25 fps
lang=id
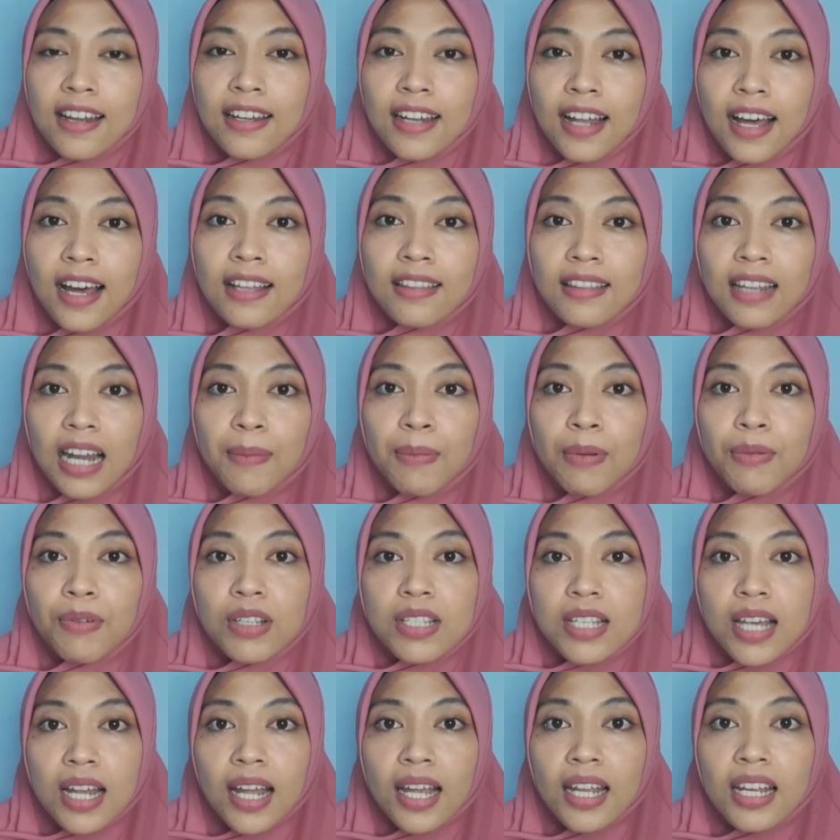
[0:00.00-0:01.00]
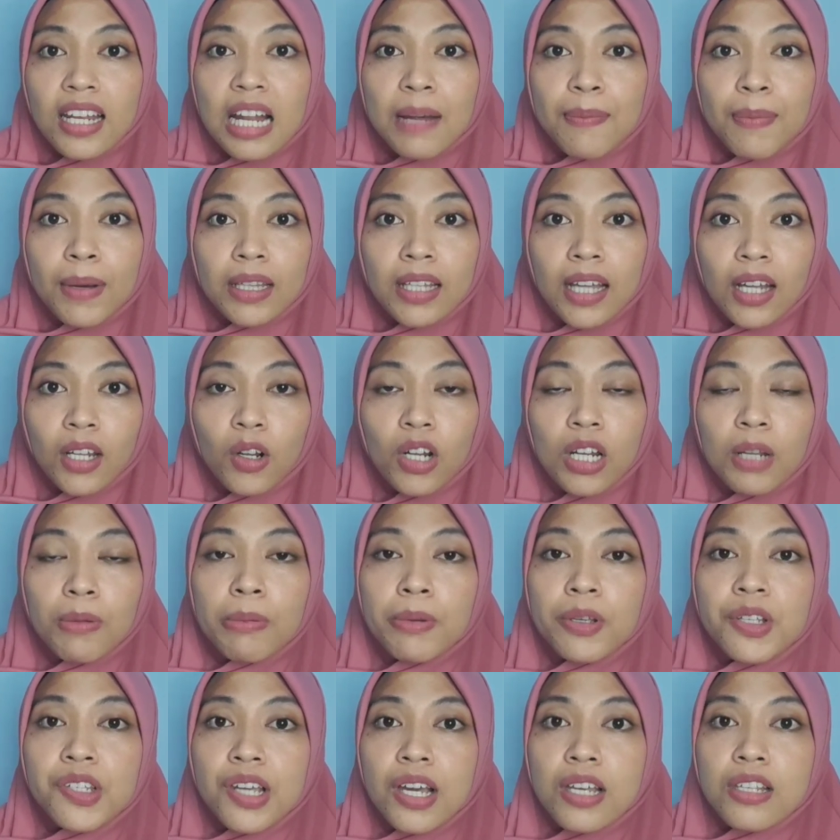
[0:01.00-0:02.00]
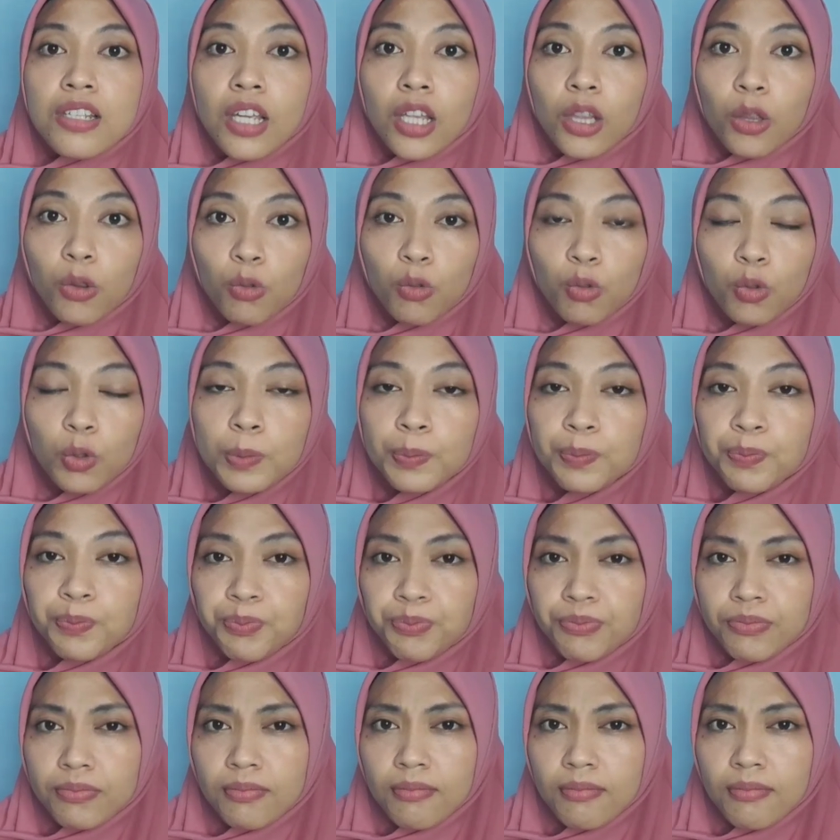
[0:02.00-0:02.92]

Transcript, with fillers: Nah, terapi wicara yang didapatkan oleh BJS itu